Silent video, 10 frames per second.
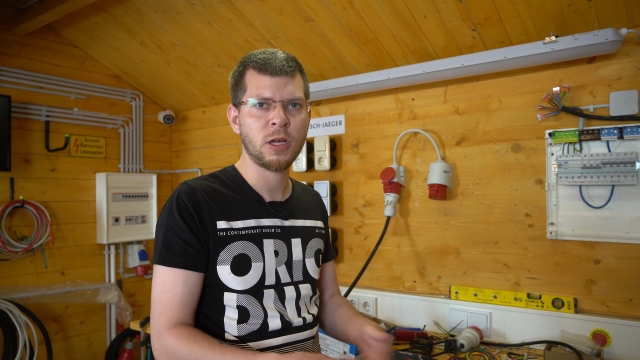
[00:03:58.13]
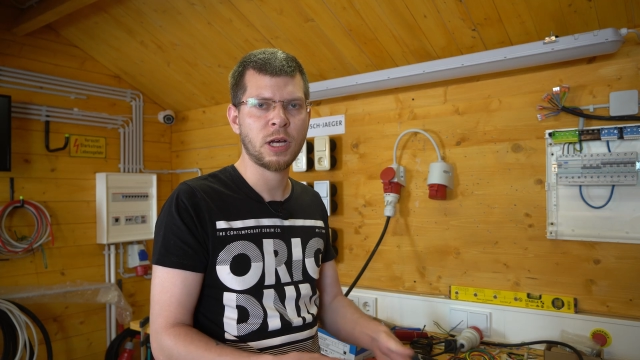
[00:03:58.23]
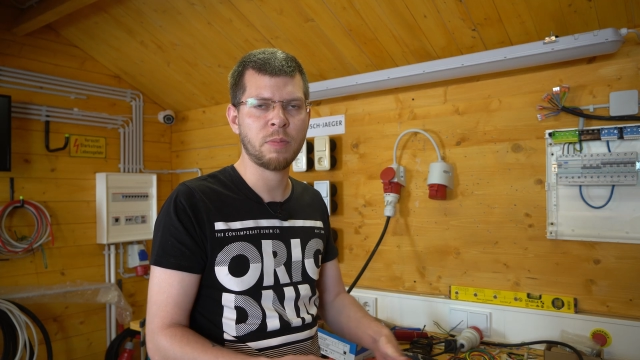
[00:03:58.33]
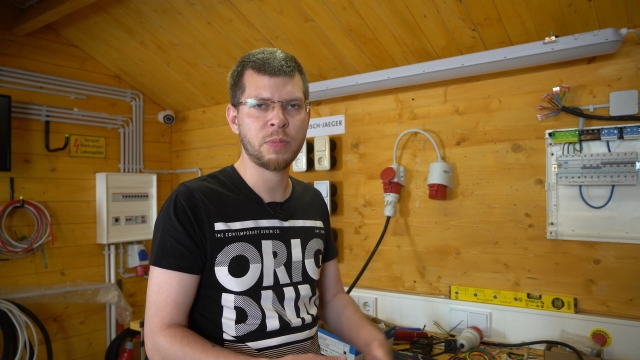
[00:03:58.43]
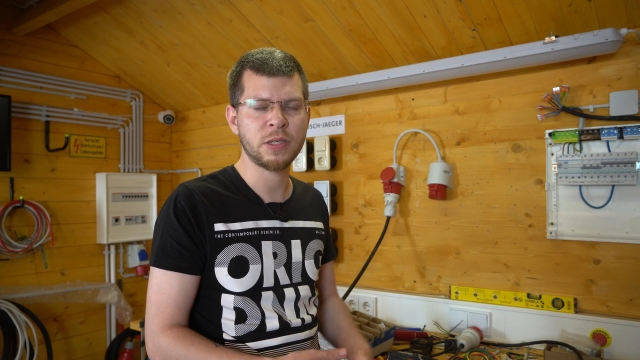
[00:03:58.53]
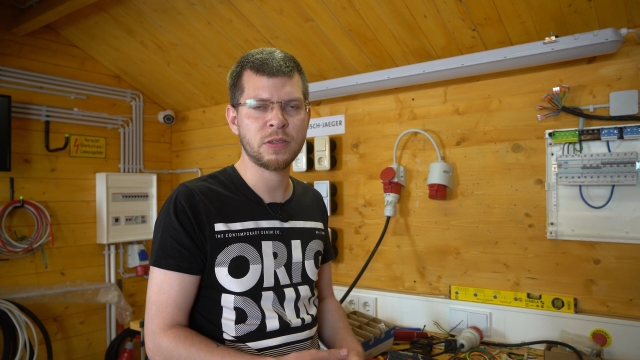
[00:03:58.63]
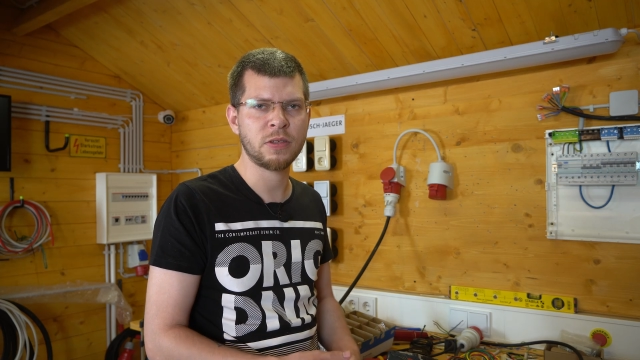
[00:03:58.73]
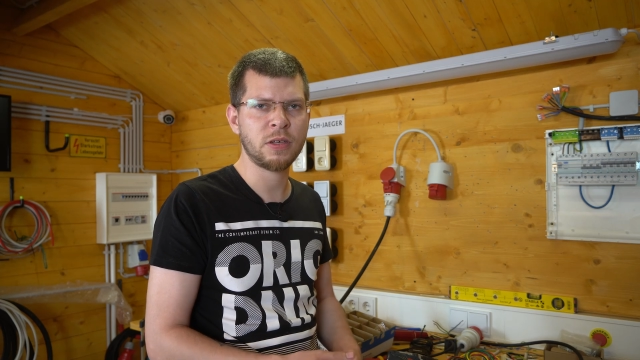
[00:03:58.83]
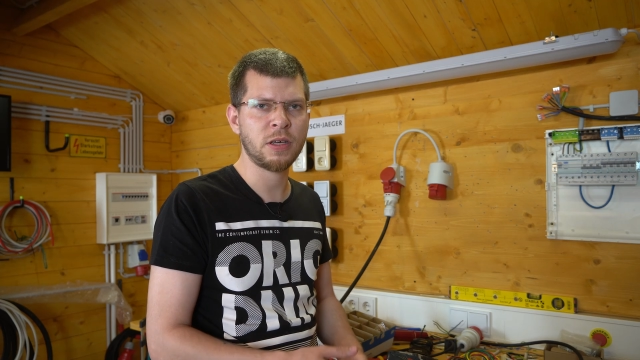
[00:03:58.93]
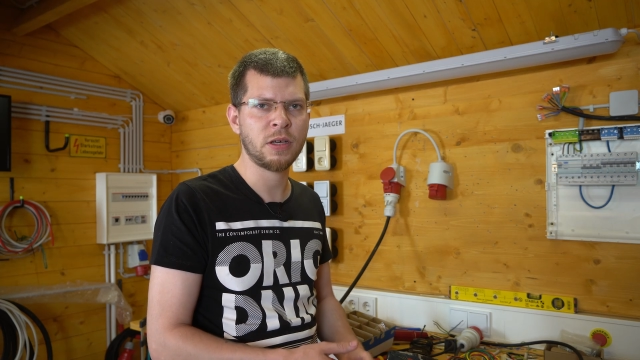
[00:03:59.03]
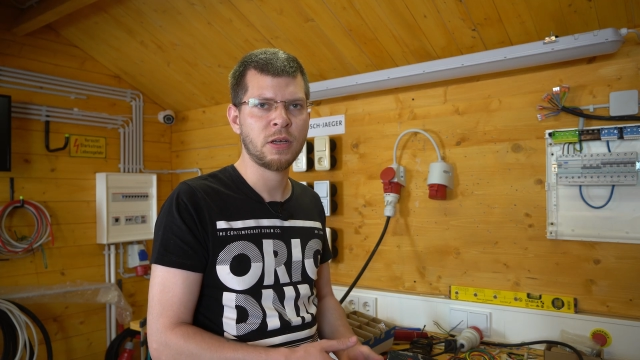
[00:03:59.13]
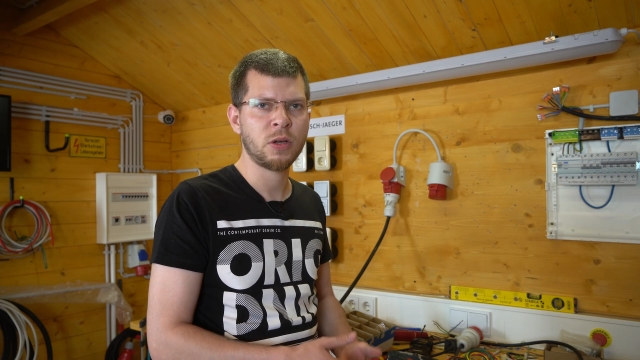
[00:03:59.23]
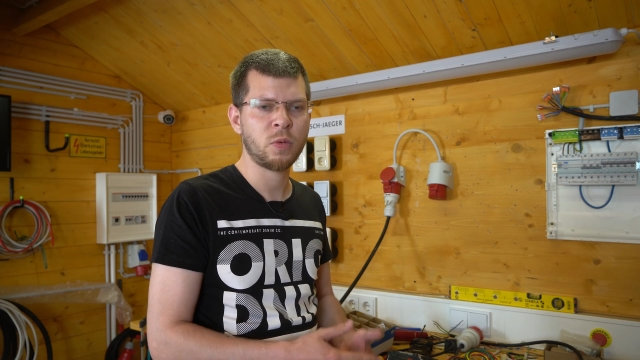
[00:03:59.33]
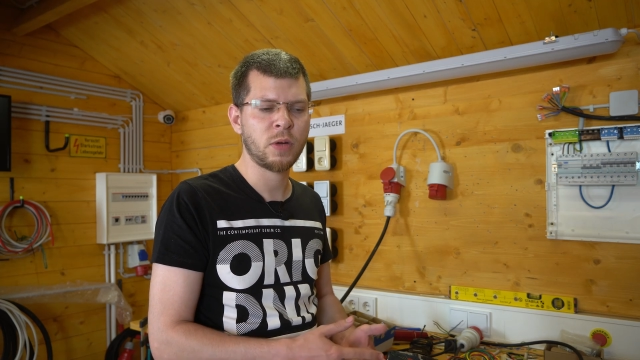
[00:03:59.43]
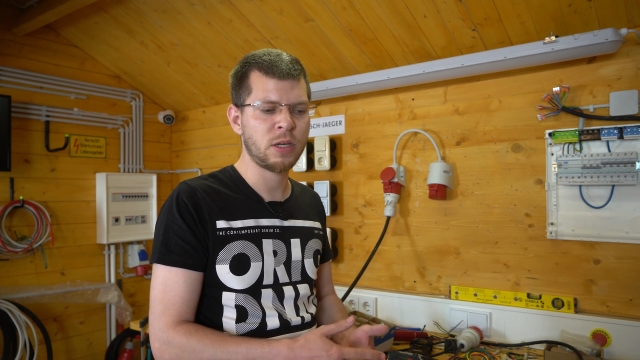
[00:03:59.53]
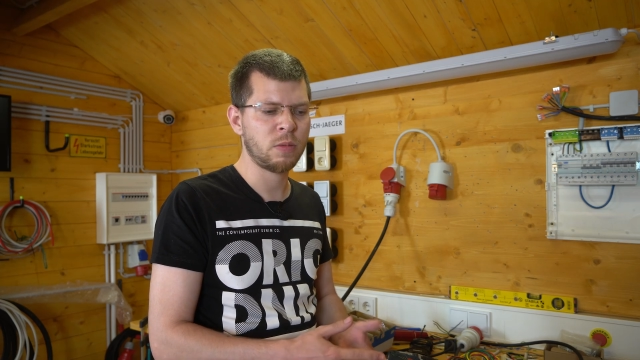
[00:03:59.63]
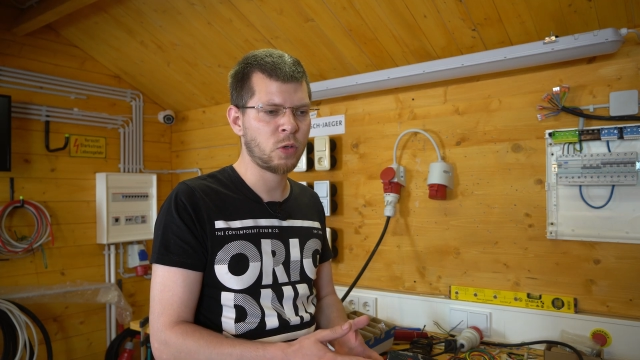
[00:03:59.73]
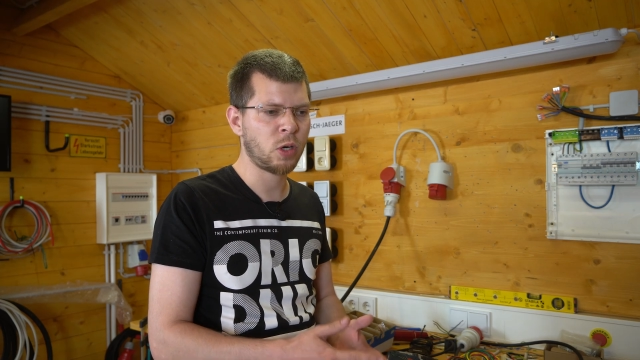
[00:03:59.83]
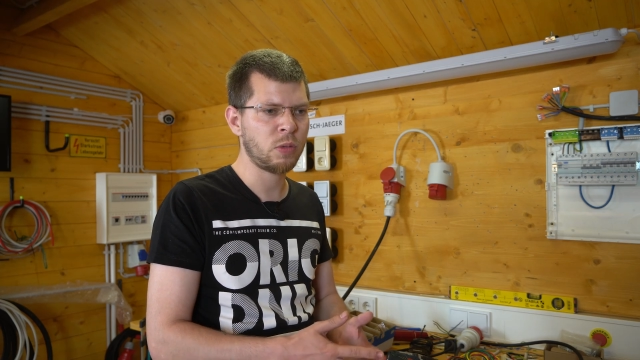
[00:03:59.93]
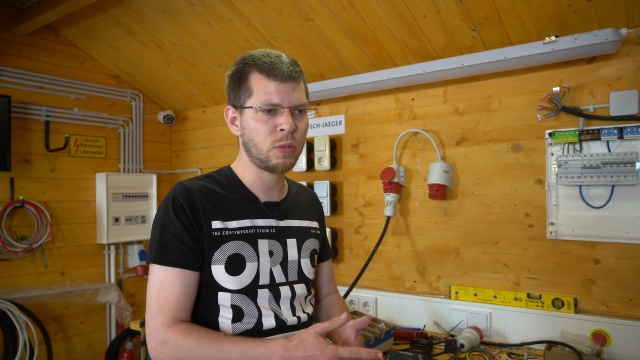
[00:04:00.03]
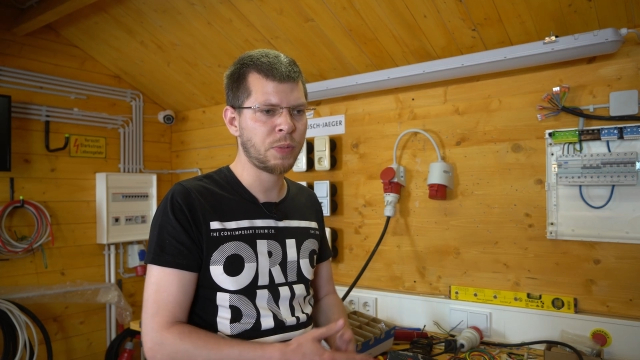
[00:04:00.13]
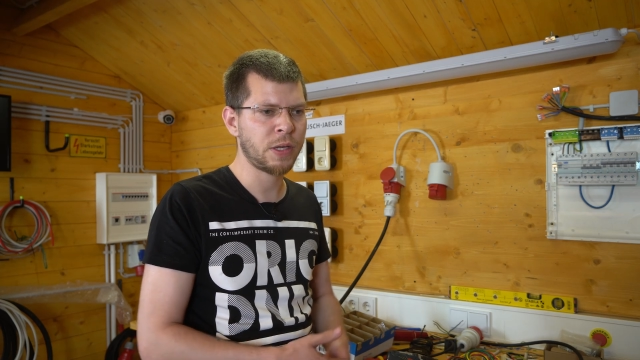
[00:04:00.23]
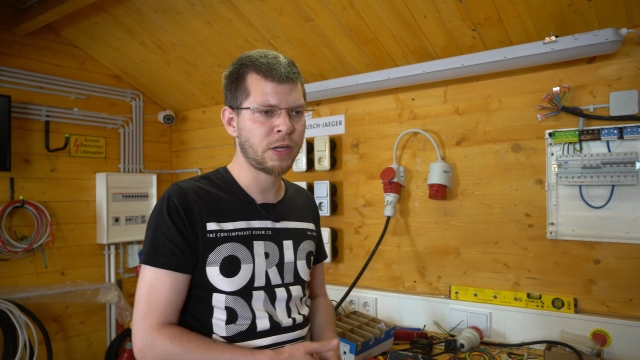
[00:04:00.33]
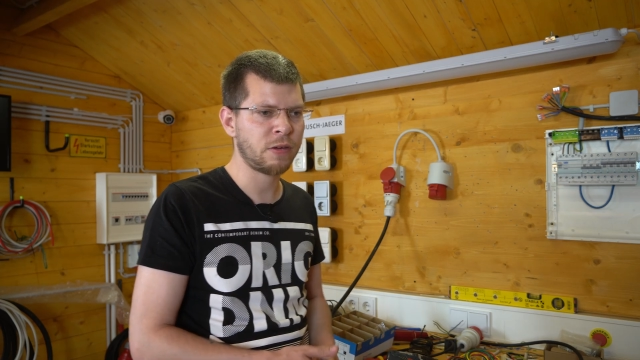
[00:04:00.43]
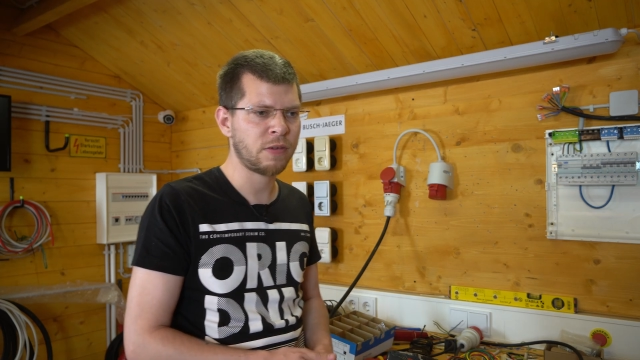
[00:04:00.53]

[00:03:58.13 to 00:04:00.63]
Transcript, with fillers: am PC Random Comment Picker